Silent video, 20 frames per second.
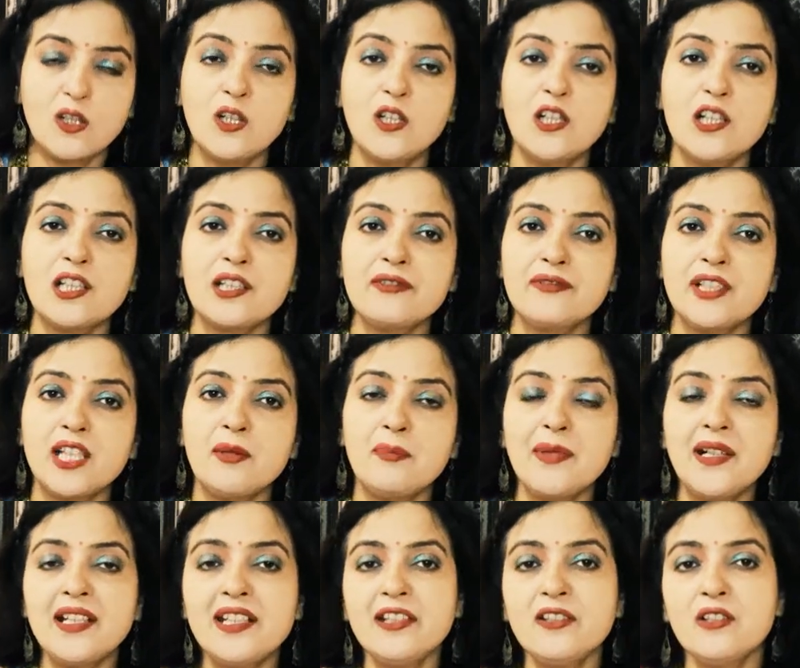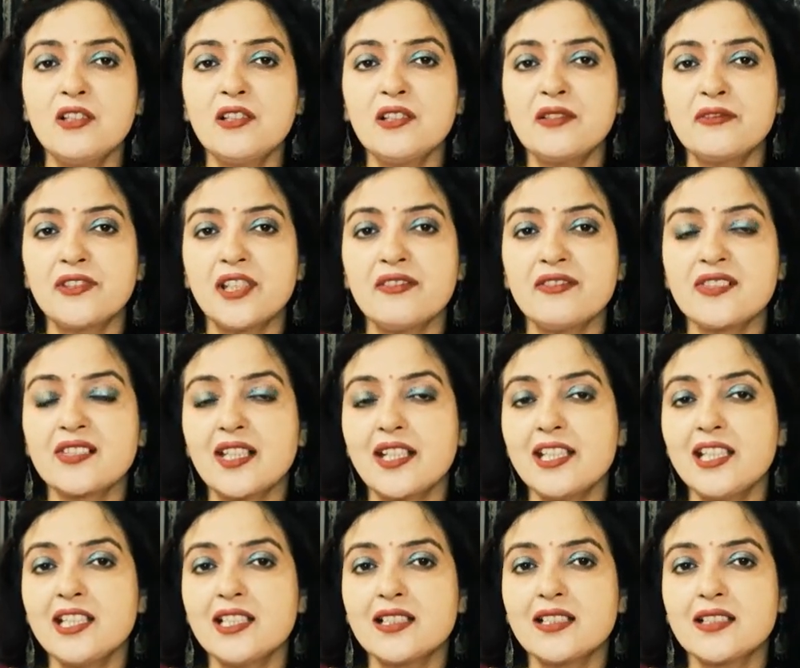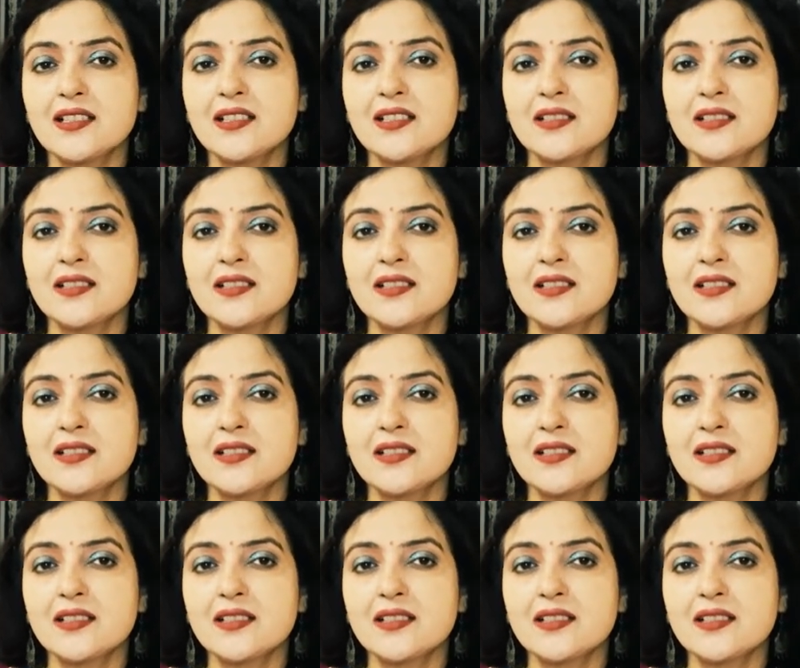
और व्यापारिक और व्यावसायिक